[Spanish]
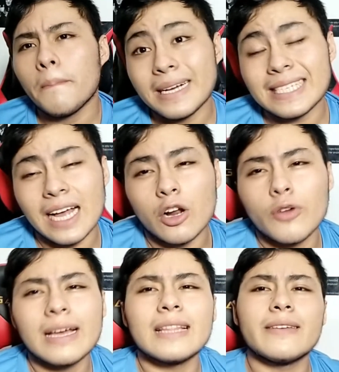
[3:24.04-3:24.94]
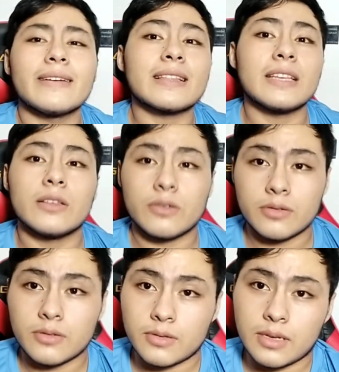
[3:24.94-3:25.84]
pasa algo bien
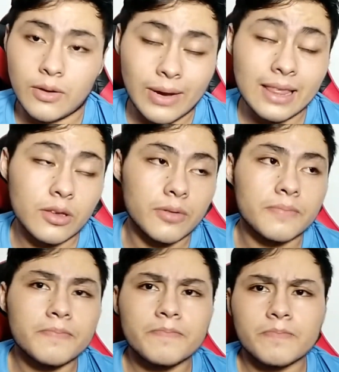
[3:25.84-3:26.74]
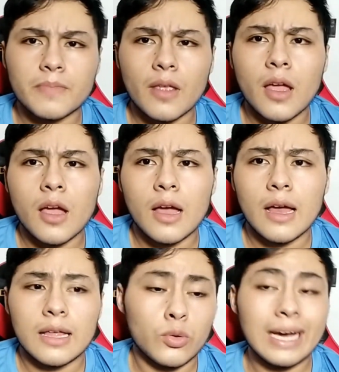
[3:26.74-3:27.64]
divertido. Te cuento,
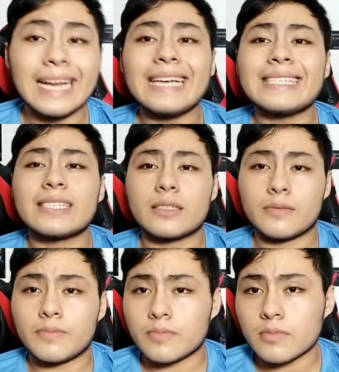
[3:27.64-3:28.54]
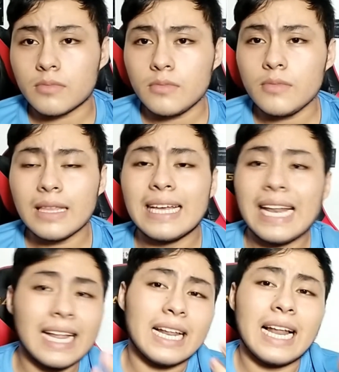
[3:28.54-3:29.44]
tú eres
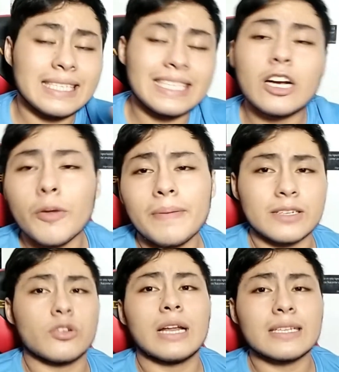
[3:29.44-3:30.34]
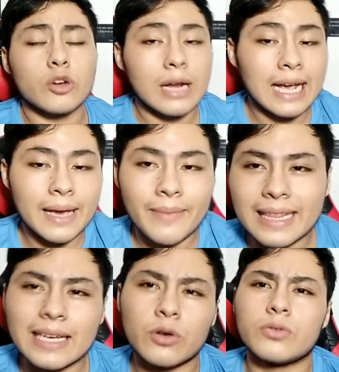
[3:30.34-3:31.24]
las cinco personas con las que
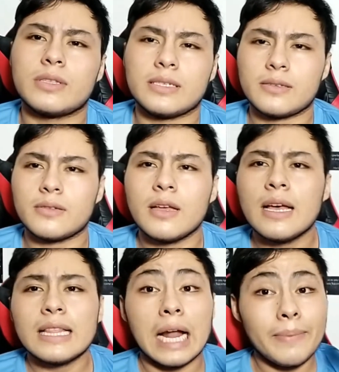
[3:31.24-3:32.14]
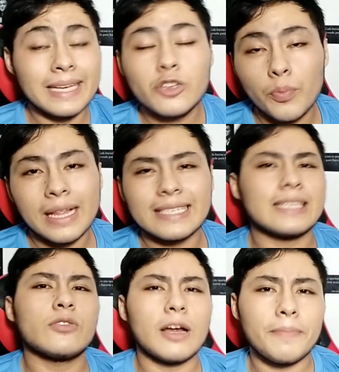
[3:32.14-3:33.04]
más te juntas. Tal vez tú puedes
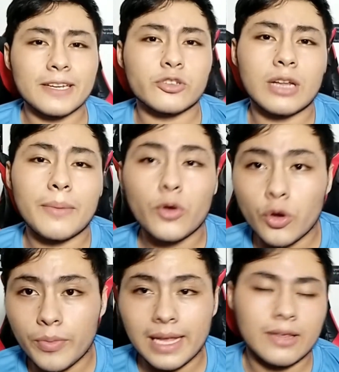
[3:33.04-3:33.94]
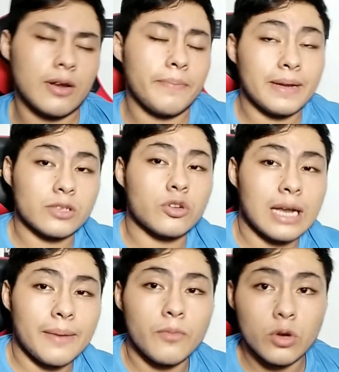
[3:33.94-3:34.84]
ser una persona muy humilde, una
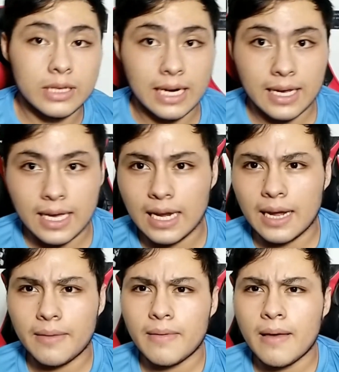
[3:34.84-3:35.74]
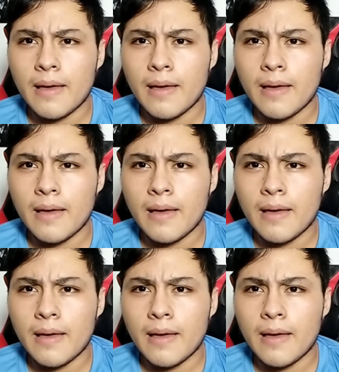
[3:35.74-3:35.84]
persona muy tranquila.